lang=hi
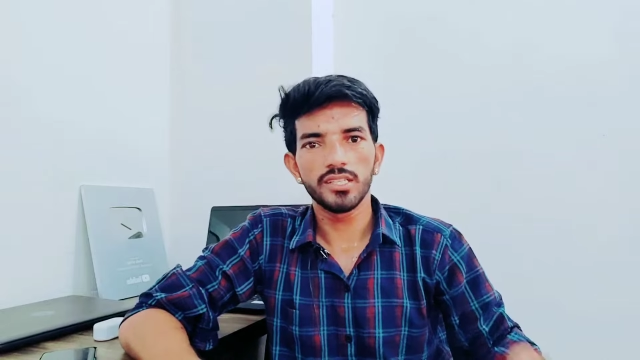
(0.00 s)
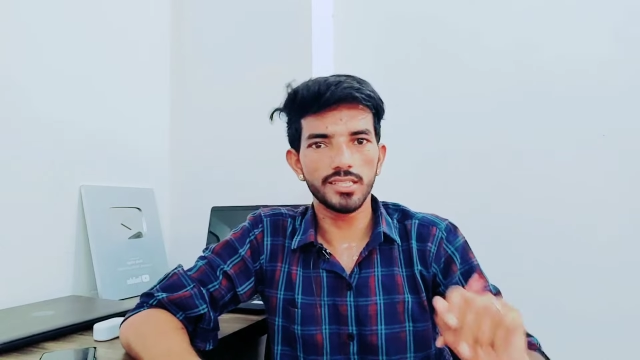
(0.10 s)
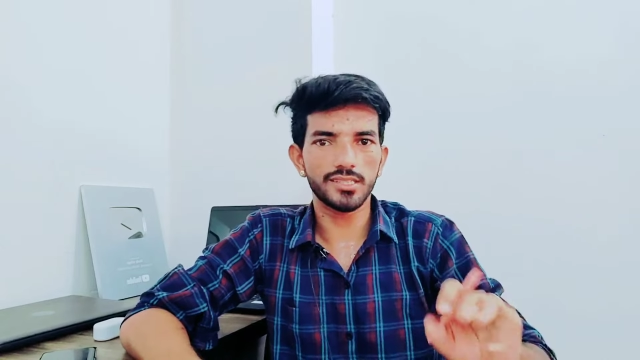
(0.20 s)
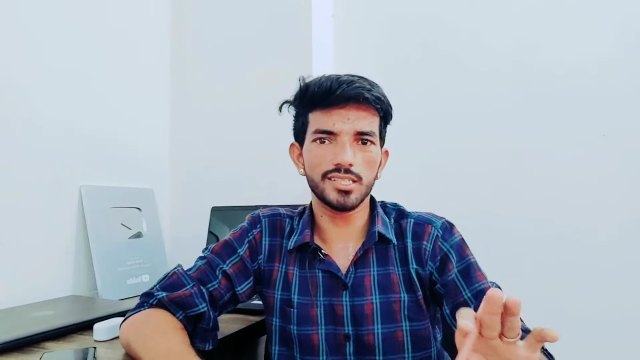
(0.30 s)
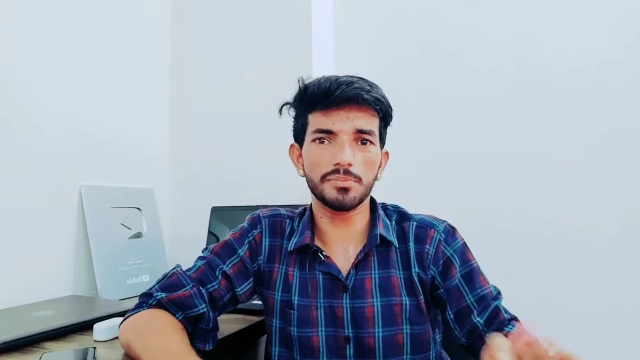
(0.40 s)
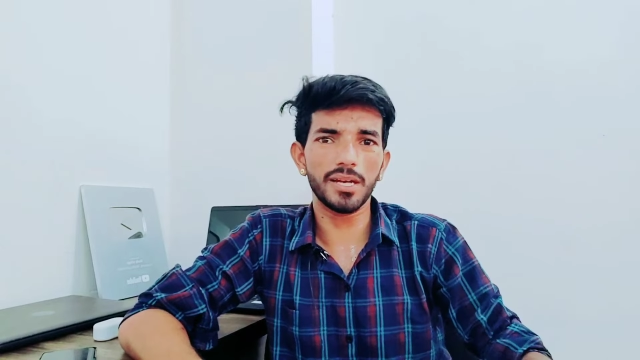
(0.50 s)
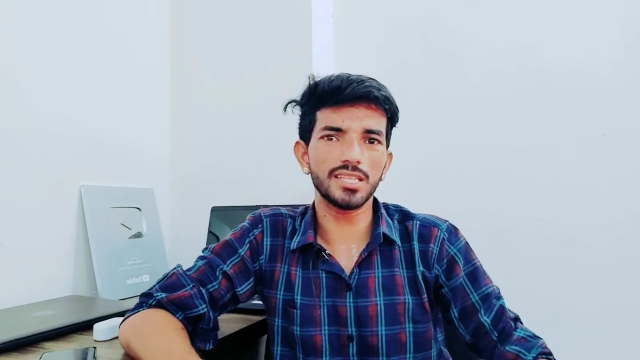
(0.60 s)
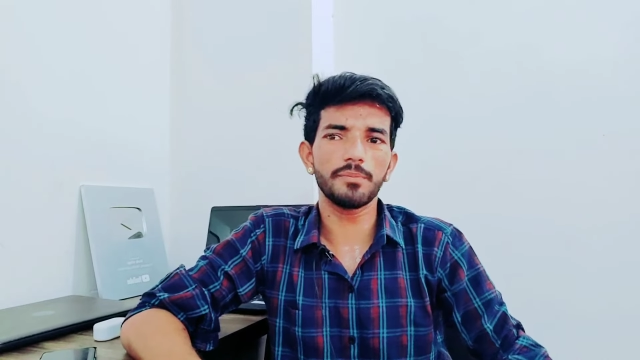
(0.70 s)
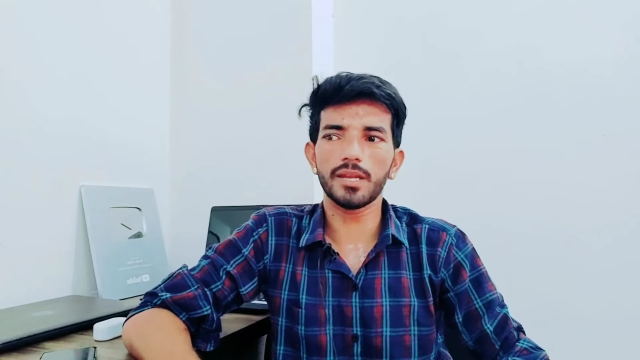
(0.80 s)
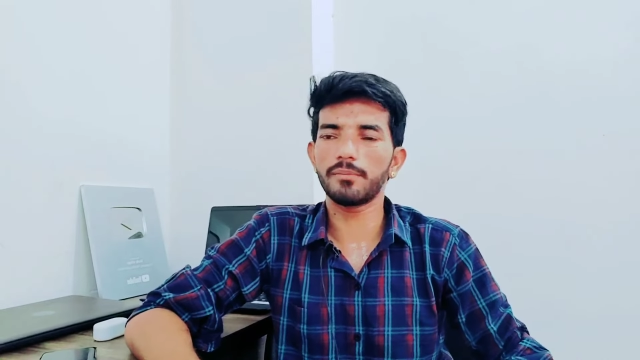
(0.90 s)
ये सच
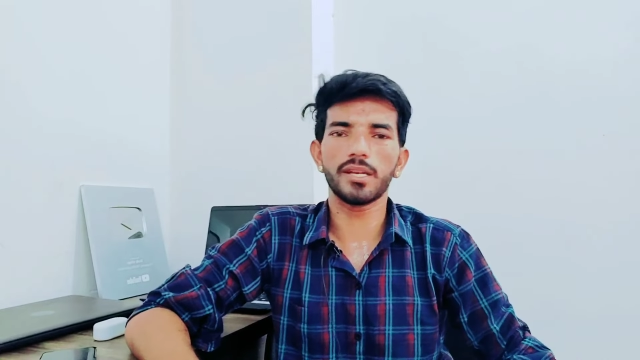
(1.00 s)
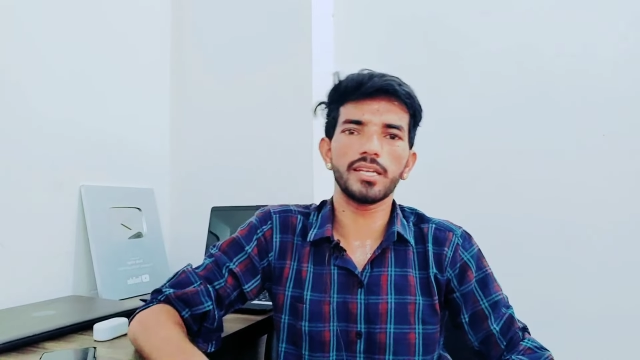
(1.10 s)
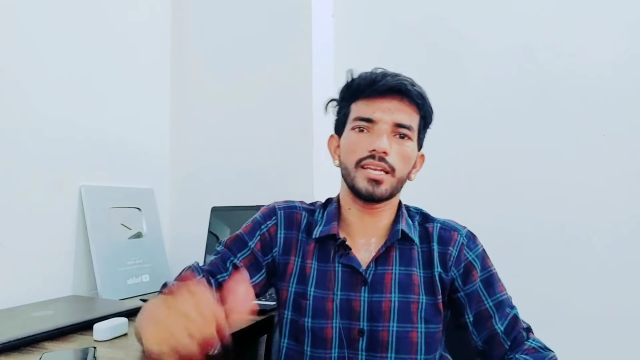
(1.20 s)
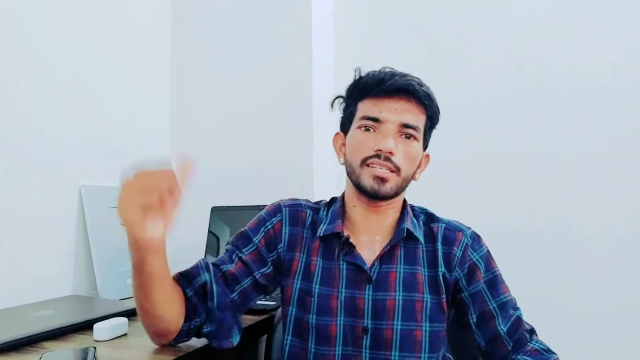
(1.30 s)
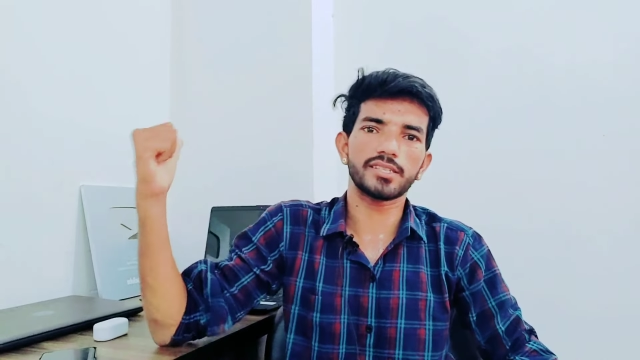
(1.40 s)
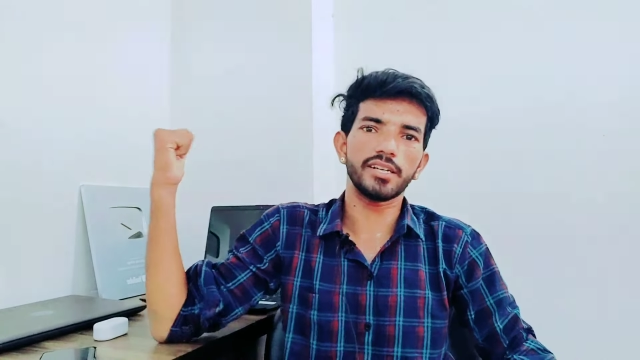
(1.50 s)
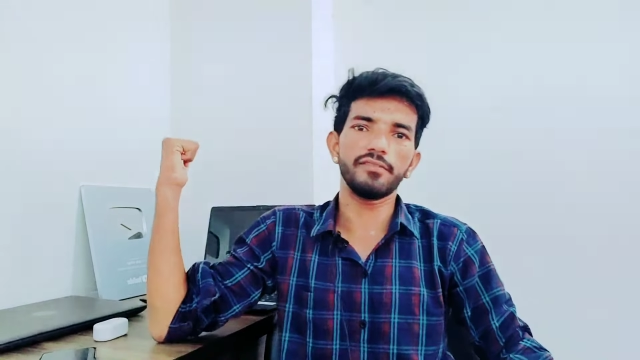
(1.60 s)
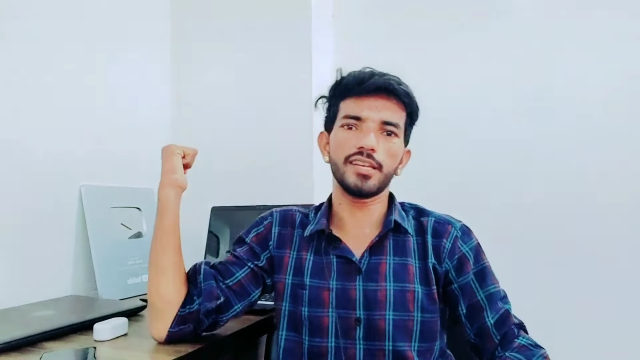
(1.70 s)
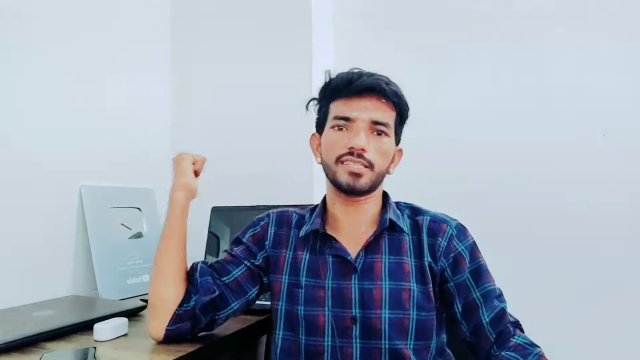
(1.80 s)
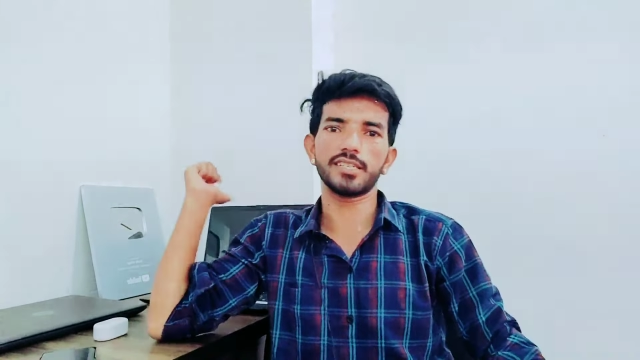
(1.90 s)
बात है पहले मेरा ये
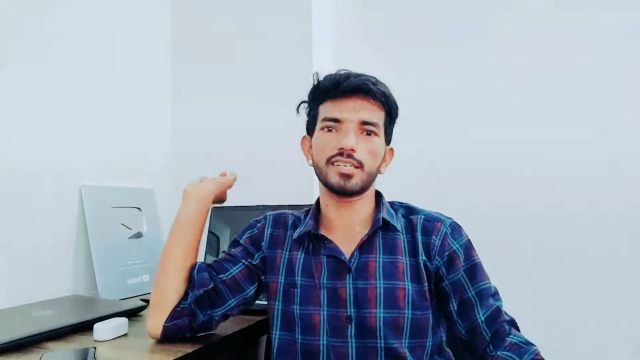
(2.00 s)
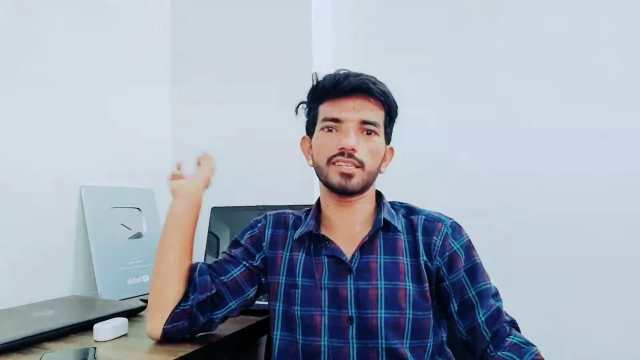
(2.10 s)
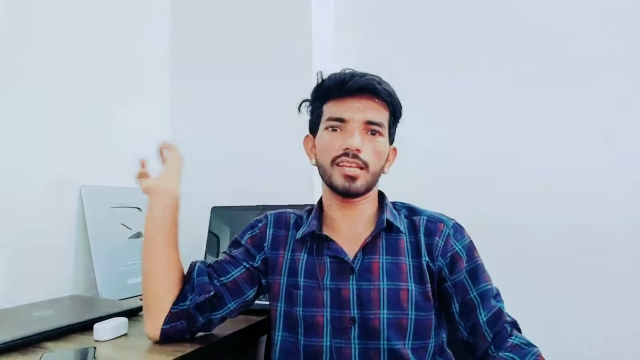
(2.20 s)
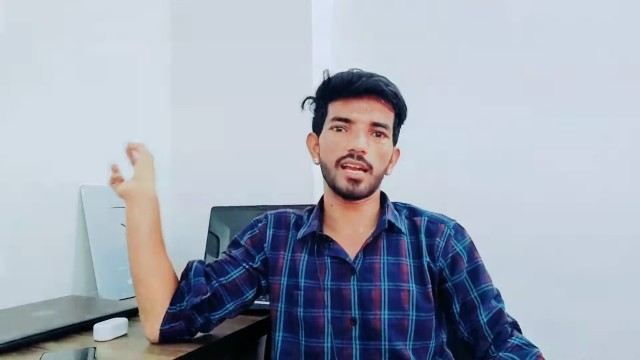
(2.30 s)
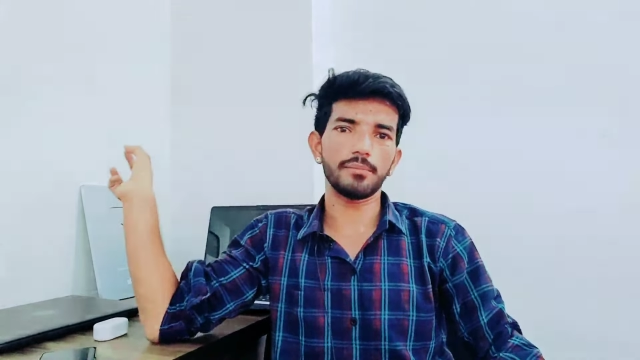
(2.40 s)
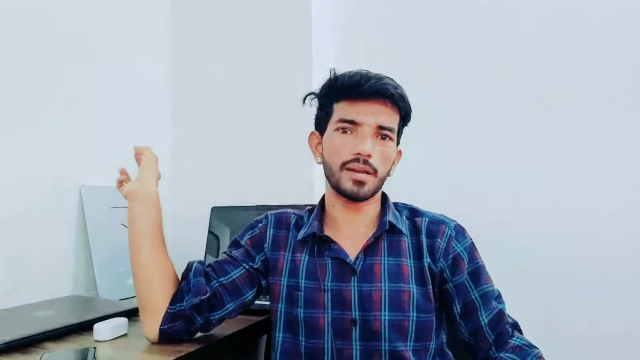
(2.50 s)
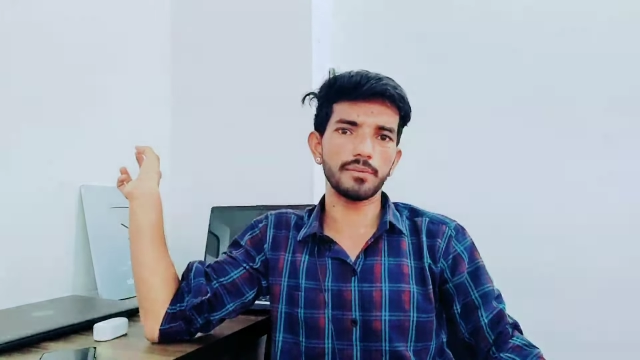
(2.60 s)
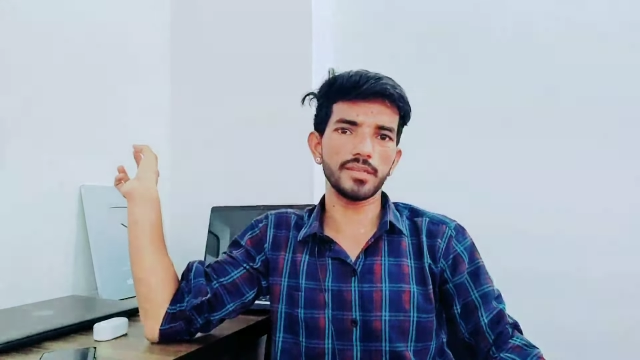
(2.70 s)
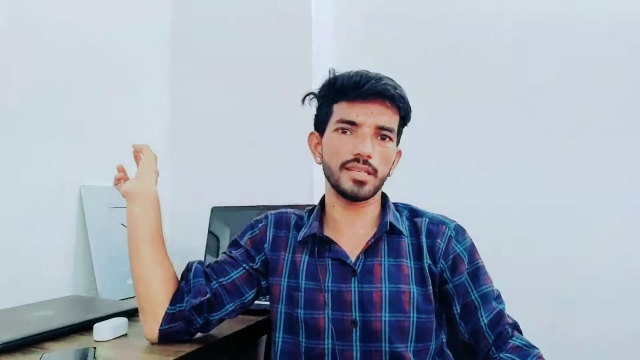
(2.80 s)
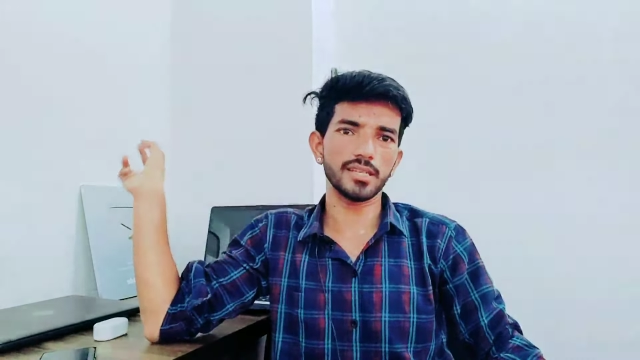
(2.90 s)
स्टडी विलेज चैनल था यहाँ पर
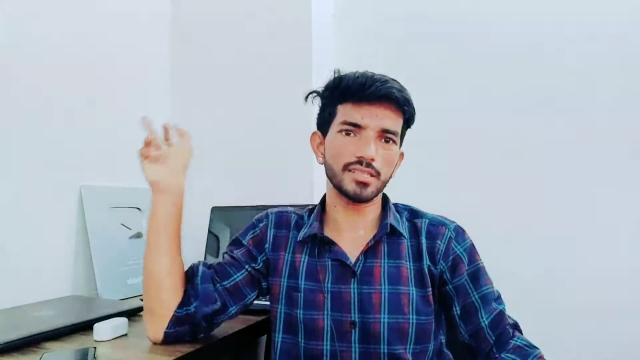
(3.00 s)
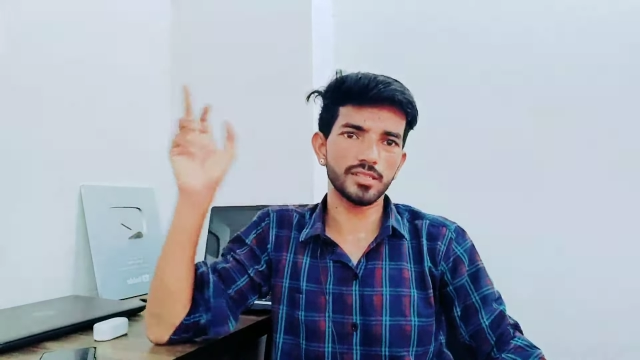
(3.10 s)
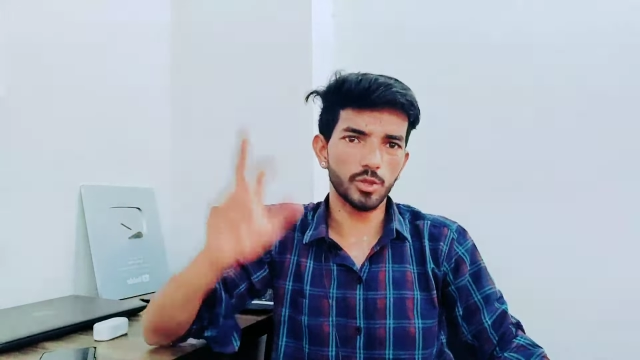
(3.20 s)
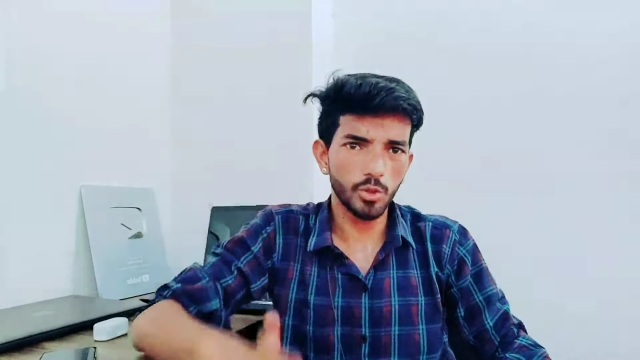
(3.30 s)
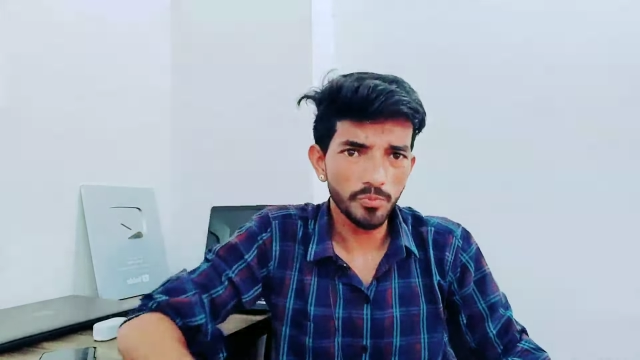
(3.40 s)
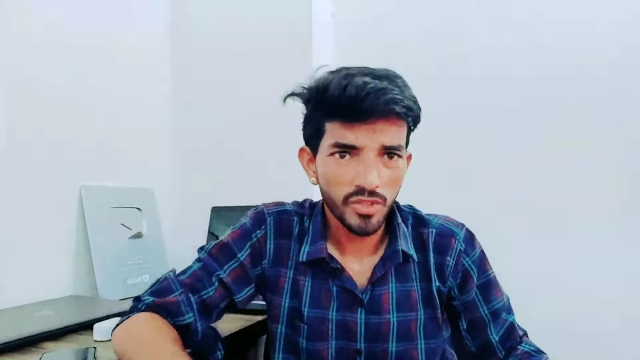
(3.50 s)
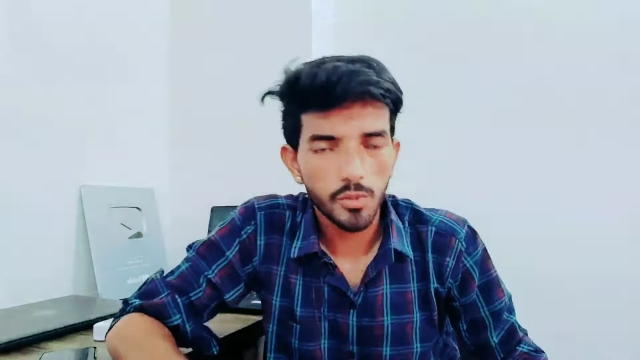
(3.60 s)
आप ये देख सकते हो